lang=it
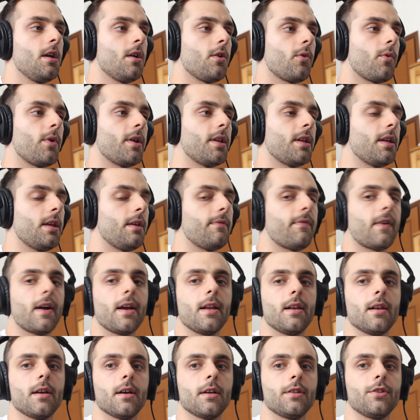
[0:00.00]
quindi i
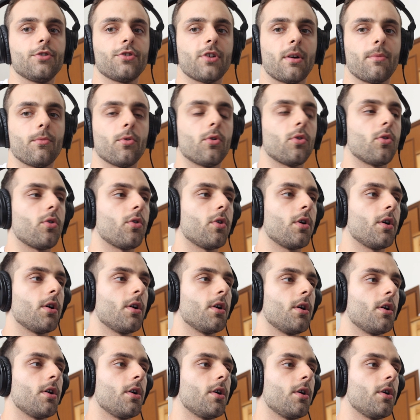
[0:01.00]
file diciamo
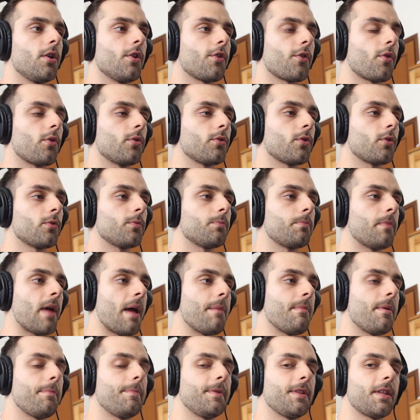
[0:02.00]
eh, RAW, non
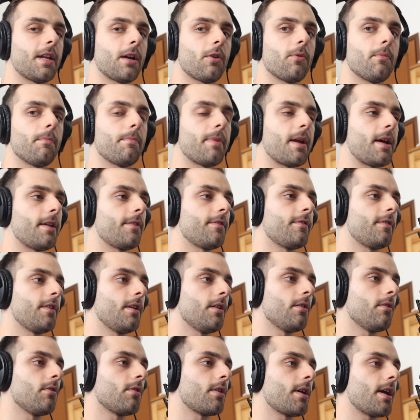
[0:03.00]
MP3
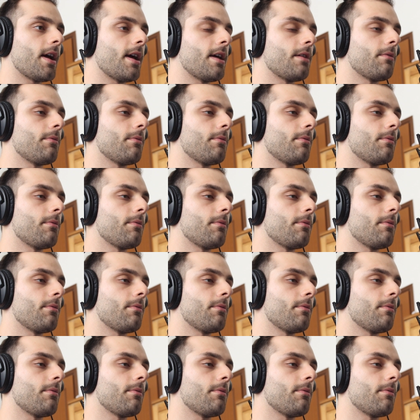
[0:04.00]
compressi, ok?